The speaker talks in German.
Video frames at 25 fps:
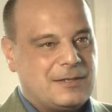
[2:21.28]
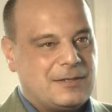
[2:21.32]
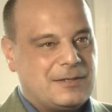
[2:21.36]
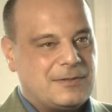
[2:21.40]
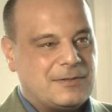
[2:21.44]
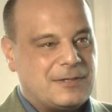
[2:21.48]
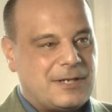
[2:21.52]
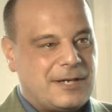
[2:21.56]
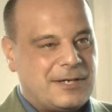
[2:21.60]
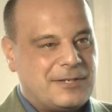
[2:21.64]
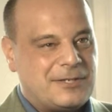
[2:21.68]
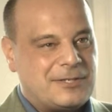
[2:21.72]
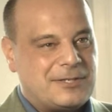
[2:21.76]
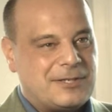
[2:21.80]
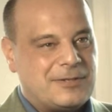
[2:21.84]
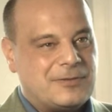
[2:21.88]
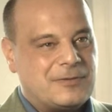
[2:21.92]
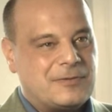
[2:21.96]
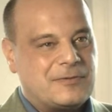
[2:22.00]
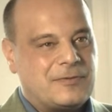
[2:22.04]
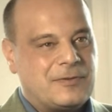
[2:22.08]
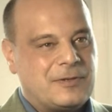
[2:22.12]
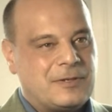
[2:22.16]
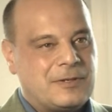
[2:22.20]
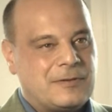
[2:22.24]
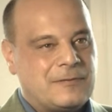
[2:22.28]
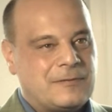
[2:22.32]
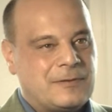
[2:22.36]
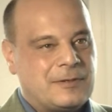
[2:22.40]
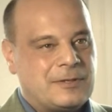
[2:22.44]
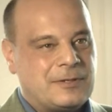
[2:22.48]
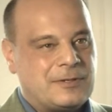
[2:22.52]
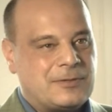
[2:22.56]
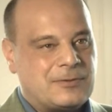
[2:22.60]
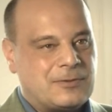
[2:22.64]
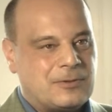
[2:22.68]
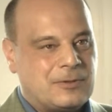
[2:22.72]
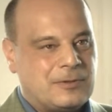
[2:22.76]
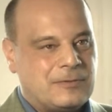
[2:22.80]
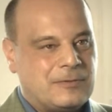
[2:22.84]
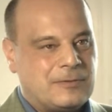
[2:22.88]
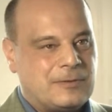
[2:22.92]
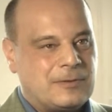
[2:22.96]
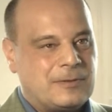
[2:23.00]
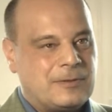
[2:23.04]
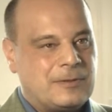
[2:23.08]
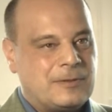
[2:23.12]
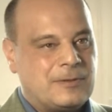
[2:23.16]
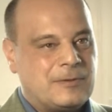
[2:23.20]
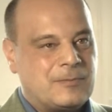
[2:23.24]
Diese Einstellung finden wir nicht
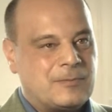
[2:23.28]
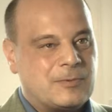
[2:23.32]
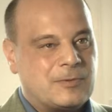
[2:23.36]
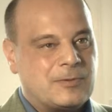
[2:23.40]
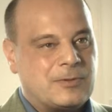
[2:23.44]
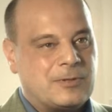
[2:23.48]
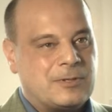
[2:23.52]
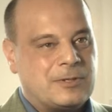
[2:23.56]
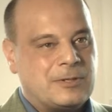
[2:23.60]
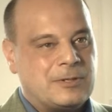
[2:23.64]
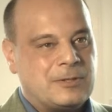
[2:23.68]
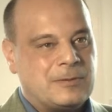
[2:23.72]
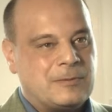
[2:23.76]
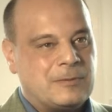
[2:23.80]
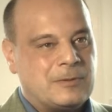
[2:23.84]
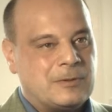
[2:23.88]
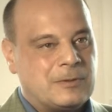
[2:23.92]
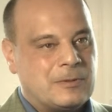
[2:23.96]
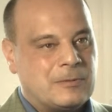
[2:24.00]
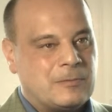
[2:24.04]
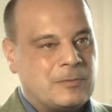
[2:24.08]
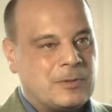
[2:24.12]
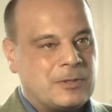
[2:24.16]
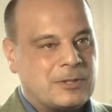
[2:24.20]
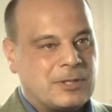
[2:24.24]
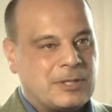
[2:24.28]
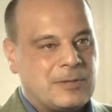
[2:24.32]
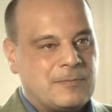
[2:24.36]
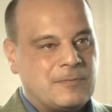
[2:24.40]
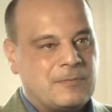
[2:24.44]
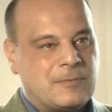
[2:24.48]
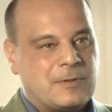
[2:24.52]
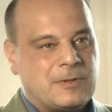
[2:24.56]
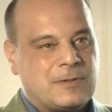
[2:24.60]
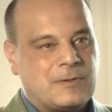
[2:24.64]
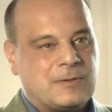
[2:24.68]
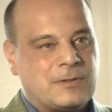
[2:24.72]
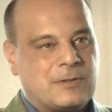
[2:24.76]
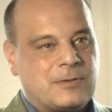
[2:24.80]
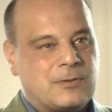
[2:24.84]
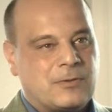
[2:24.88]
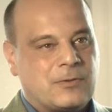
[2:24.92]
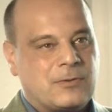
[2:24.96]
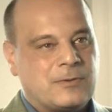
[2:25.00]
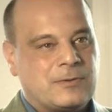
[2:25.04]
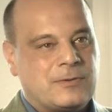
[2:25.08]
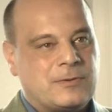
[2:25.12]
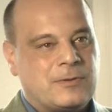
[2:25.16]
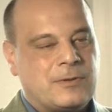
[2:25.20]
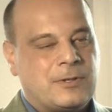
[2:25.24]
oft, insbesondere in Betrieben mit dieser
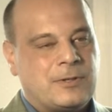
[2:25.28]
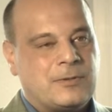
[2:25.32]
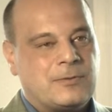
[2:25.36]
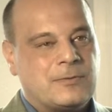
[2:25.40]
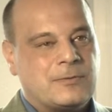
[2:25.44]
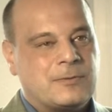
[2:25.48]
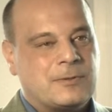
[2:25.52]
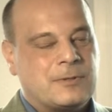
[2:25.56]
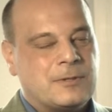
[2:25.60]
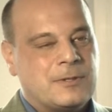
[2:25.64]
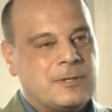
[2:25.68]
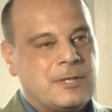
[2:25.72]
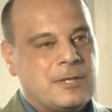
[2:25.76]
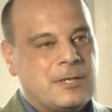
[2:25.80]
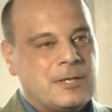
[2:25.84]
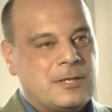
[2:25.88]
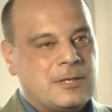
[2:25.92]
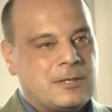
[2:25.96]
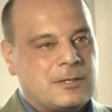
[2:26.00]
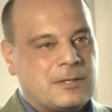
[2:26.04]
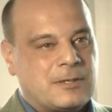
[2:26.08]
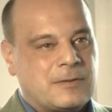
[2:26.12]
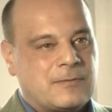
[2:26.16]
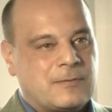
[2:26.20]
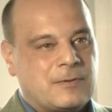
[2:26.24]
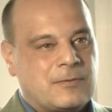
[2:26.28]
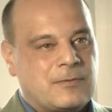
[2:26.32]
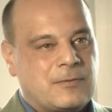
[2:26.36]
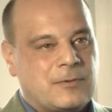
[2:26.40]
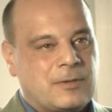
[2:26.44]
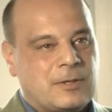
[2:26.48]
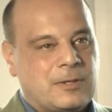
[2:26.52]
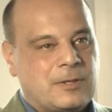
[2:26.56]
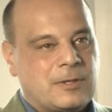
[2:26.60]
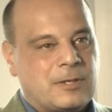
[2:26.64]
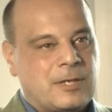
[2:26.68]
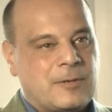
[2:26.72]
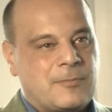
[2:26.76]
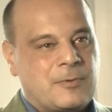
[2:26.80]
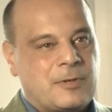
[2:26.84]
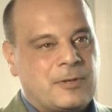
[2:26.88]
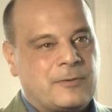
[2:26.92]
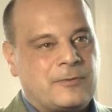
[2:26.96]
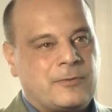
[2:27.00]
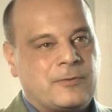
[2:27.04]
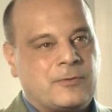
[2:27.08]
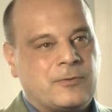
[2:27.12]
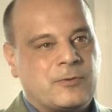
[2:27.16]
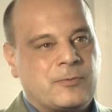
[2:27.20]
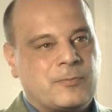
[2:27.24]
Größenordnung, dass wir für den
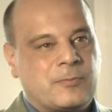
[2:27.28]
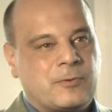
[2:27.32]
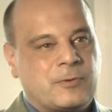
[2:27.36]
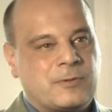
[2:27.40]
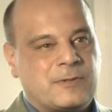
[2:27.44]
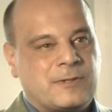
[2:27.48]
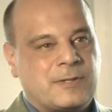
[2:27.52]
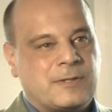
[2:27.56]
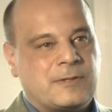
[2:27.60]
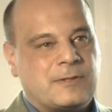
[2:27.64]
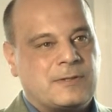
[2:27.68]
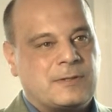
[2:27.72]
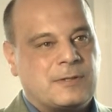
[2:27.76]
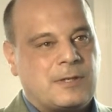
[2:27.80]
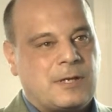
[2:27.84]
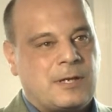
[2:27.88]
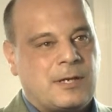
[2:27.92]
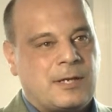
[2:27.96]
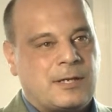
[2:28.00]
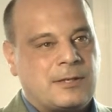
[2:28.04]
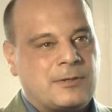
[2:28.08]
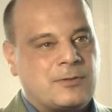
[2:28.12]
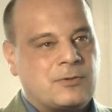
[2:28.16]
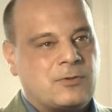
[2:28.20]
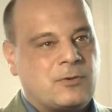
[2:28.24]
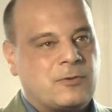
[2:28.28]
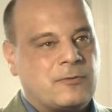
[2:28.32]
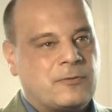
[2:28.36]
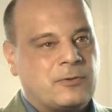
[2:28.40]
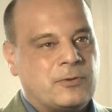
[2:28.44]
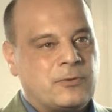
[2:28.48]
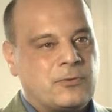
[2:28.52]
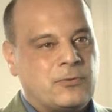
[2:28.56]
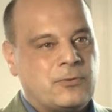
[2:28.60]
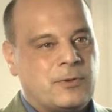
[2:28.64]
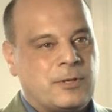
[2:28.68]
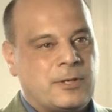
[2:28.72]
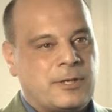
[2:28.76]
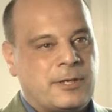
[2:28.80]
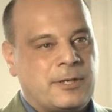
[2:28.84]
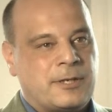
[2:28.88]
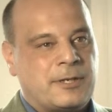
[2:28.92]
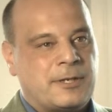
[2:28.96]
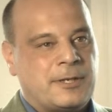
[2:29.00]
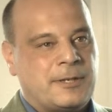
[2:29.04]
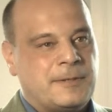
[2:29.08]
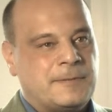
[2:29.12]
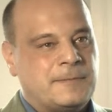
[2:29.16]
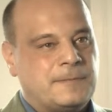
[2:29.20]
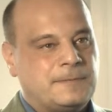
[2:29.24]
Rehabilitationsprozess eigentlich offene Türen
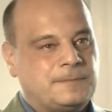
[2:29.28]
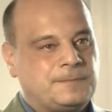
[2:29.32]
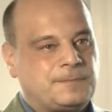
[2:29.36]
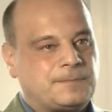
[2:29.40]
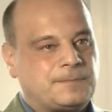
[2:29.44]
einrennen.